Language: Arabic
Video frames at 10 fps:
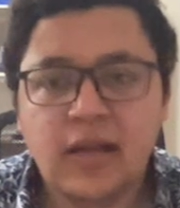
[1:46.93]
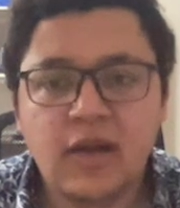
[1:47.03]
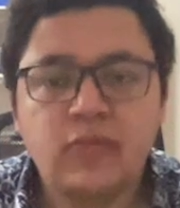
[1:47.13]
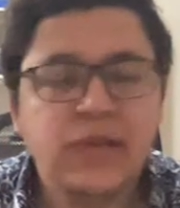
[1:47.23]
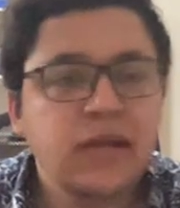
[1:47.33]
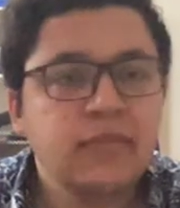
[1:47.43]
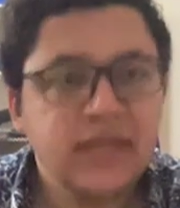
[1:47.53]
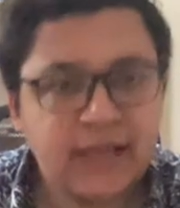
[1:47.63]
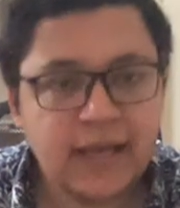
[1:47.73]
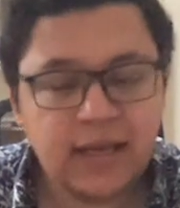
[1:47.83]
له
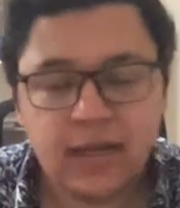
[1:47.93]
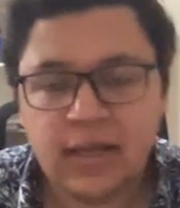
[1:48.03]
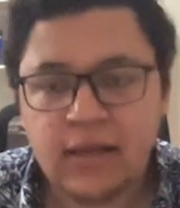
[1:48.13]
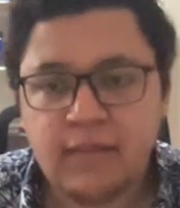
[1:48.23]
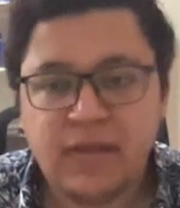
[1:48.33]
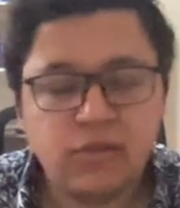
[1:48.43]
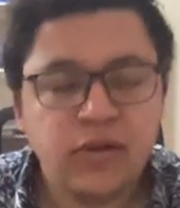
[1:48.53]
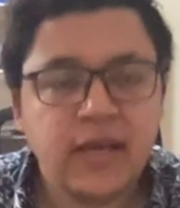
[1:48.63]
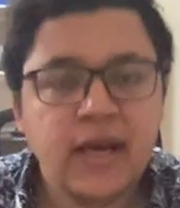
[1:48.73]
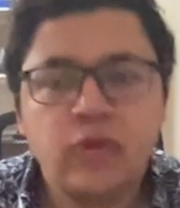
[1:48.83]
بالميديكال آه،
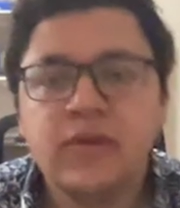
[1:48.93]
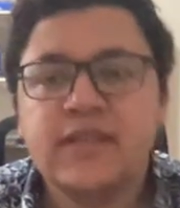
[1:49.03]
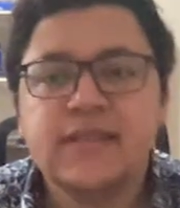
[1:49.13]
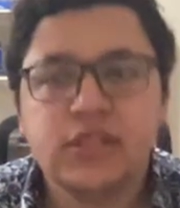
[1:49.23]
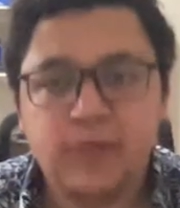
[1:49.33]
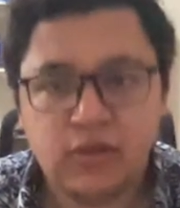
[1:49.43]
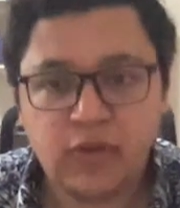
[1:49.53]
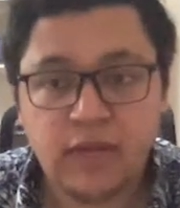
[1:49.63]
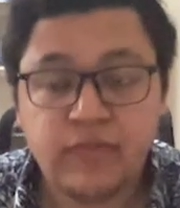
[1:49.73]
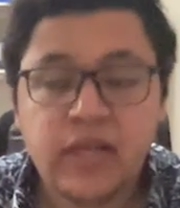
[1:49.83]
باثوي او بالريسيرش
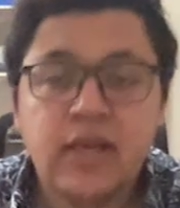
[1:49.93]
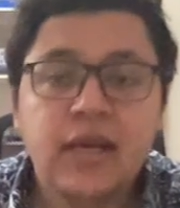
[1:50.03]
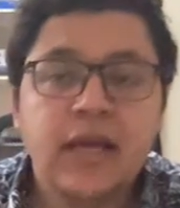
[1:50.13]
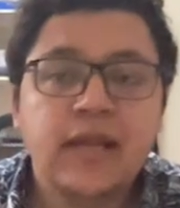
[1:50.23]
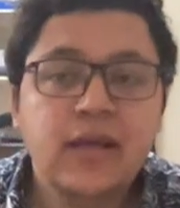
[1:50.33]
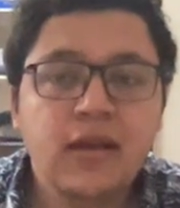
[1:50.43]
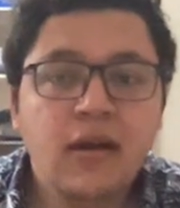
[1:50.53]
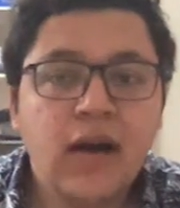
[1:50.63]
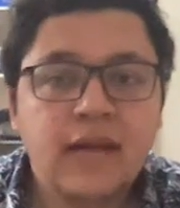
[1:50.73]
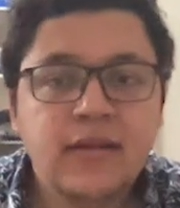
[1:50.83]
باثوي اللي ليه
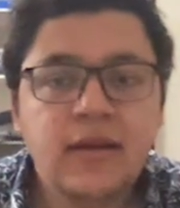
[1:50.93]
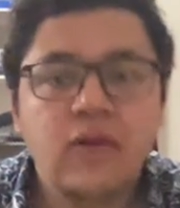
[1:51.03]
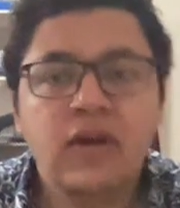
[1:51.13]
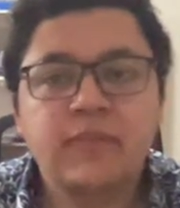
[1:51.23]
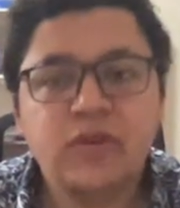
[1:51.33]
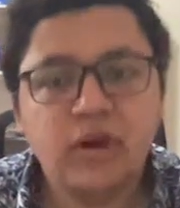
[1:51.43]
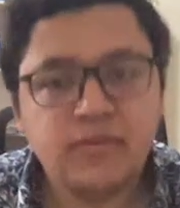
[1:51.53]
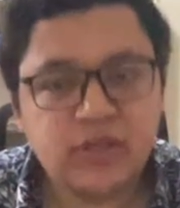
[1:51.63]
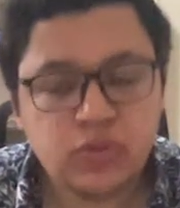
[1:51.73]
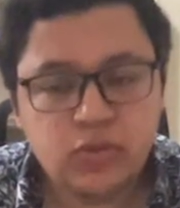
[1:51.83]
علاقه عندنا هو البي 1
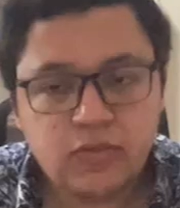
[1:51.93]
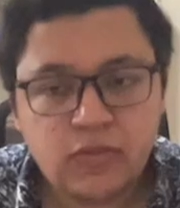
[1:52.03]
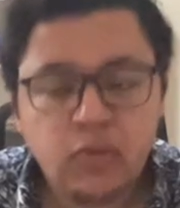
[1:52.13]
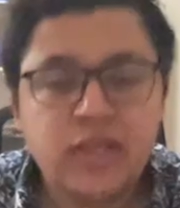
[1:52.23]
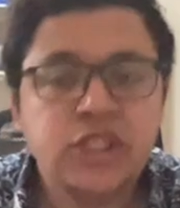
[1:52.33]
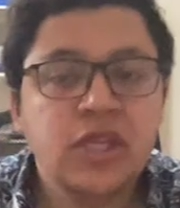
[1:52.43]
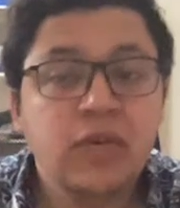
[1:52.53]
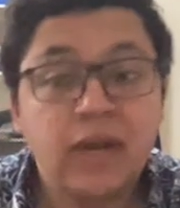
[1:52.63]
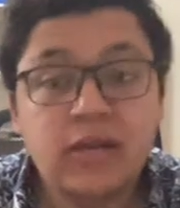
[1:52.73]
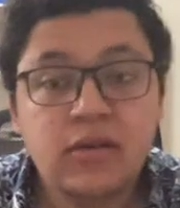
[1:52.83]
بي 2 والجي
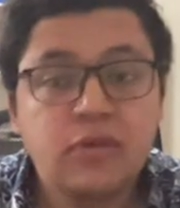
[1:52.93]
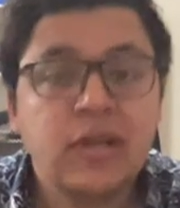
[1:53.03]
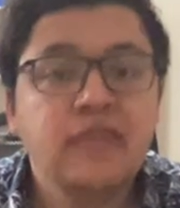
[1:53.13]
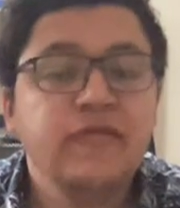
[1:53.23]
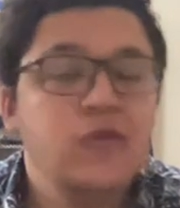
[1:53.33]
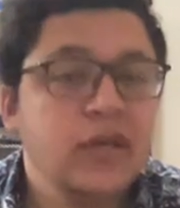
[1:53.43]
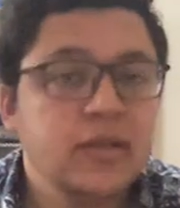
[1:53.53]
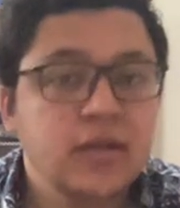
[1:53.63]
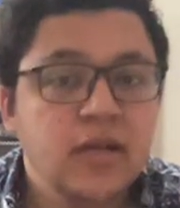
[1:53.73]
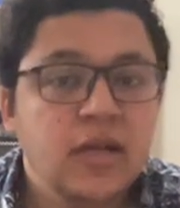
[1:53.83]
1 والاف 1
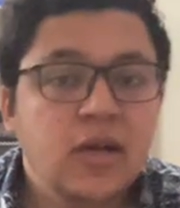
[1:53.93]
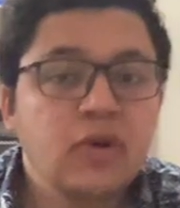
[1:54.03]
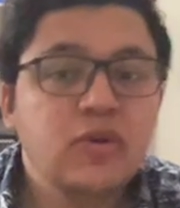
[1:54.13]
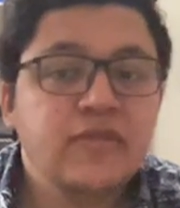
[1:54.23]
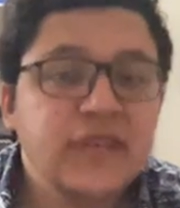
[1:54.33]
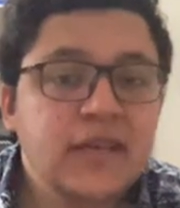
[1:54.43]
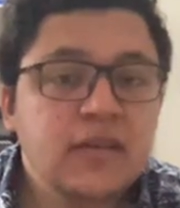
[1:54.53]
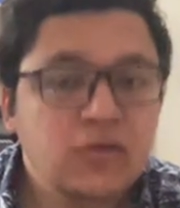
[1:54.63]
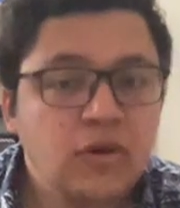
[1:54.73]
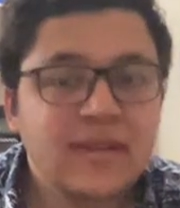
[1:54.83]
وفي
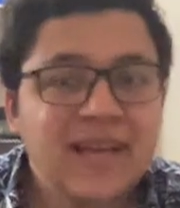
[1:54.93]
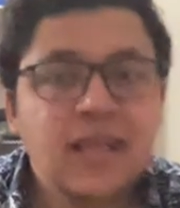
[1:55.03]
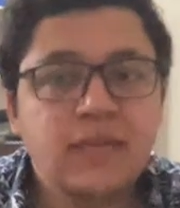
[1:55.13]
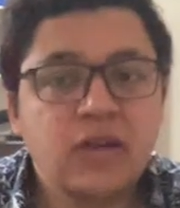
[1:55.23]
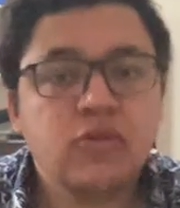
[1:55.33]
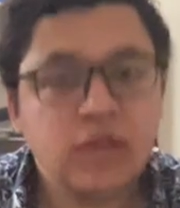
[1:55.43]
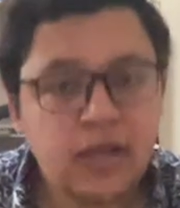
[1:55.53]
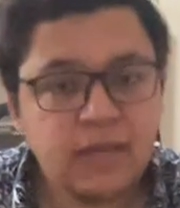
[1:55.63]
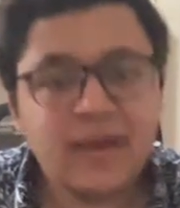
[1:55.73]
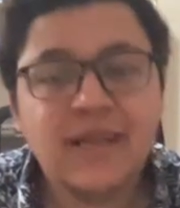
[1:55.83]
نوع تاني برضه نون
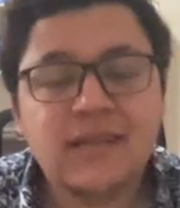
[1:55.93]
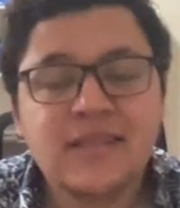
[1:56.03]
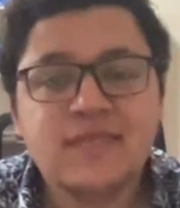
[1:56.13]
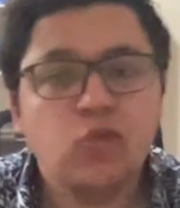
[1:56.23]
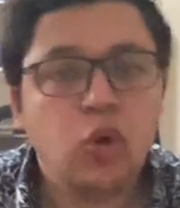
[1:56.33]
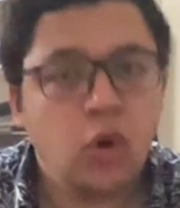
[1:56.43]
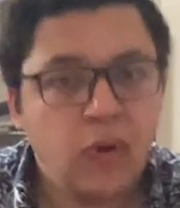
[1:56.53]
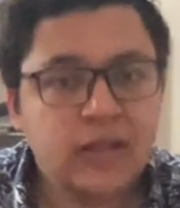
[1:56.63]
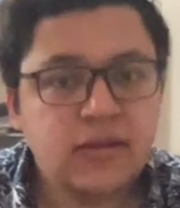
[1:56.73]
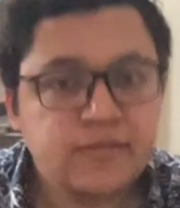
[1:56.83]
ايميجرانت اسمه الاو
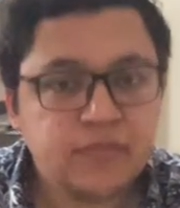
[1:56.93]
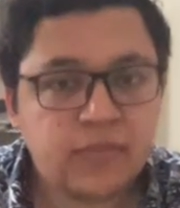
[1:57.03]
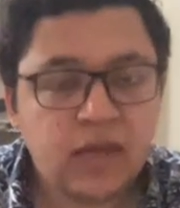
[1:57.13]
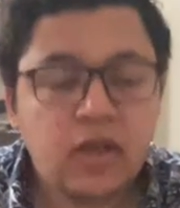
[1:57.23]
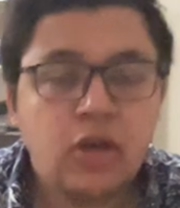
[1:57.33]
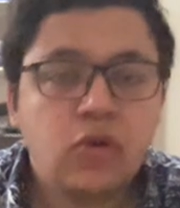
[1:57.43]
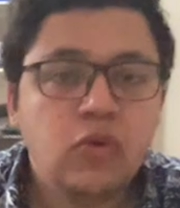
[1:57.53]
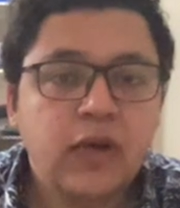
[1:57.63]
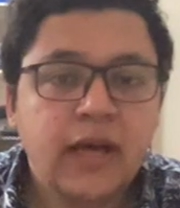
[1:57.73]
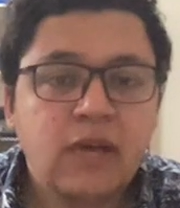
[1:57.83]
1
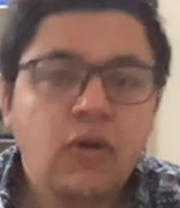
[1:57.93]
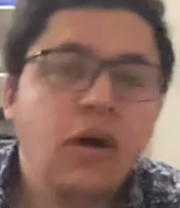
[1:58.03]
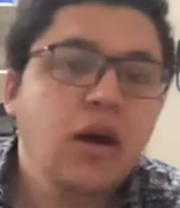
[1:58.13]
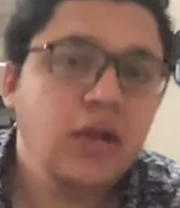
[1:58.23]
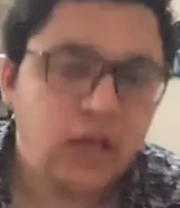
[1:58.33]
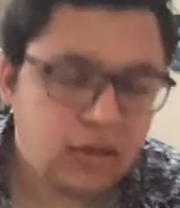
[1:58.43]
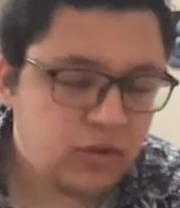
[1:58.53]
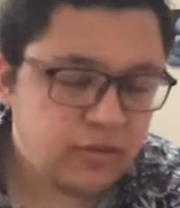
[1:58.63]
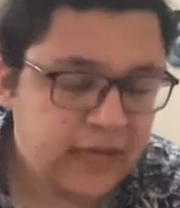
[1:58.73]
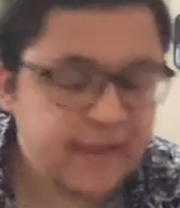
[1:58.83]
ويقال
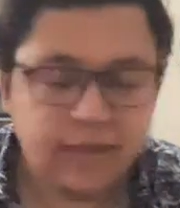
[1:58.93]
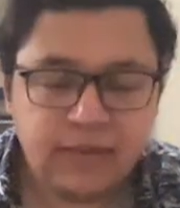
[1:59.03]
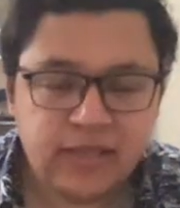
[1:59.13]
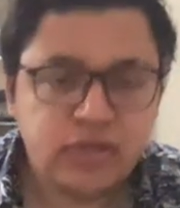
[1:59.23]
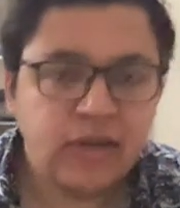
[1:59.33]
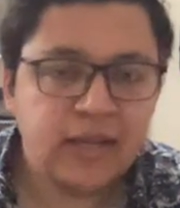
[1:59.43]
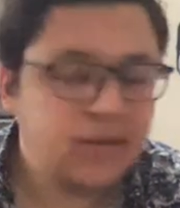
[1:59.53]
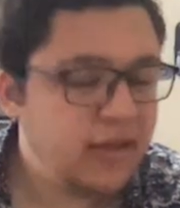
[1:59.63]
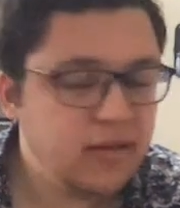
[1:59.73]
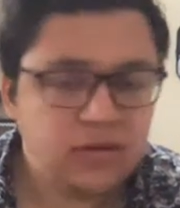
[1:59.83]
انه بيحتمل الديوال
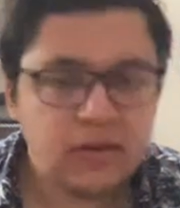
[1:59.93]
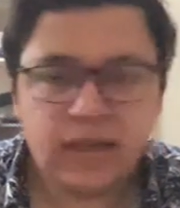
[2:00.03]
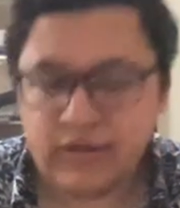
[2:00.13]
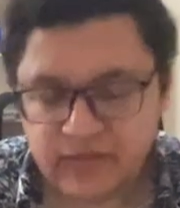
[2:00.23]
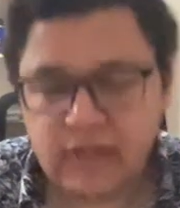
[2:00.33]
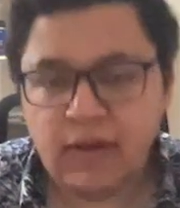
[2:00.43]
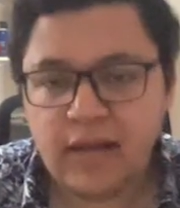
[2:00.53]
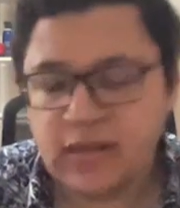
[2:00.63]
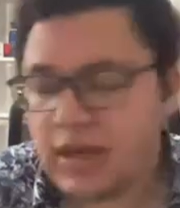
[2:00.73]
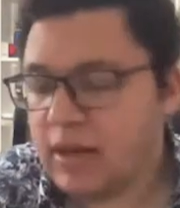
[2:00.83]
انتنت في
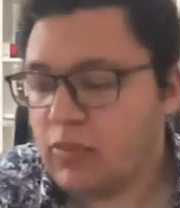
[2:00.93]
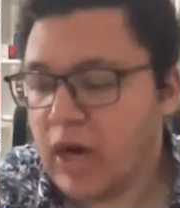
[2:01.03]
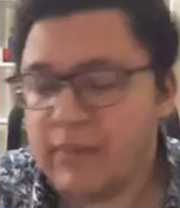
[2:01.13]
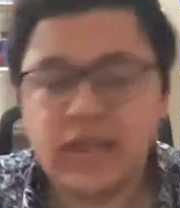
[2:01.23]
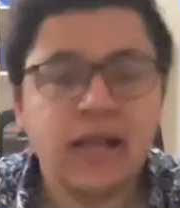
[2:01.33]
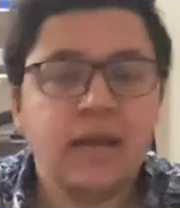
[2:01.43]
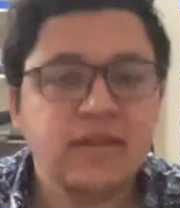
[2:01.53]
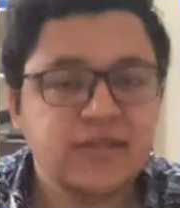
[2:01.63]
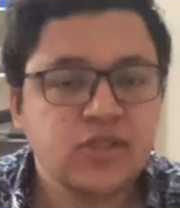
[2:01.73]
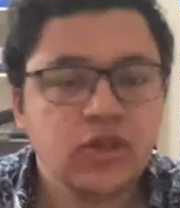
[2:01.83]
بعض المحامين انا عملت
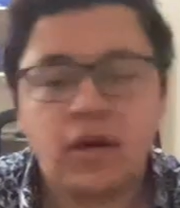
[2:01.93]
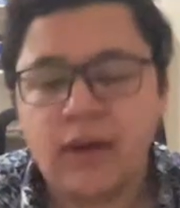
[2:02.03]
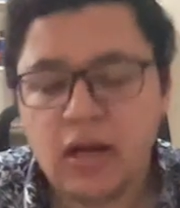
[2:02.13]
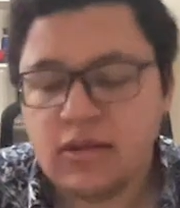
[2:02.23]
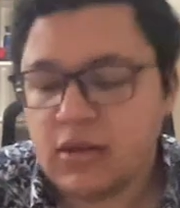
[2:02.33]
استشاره مع اكثر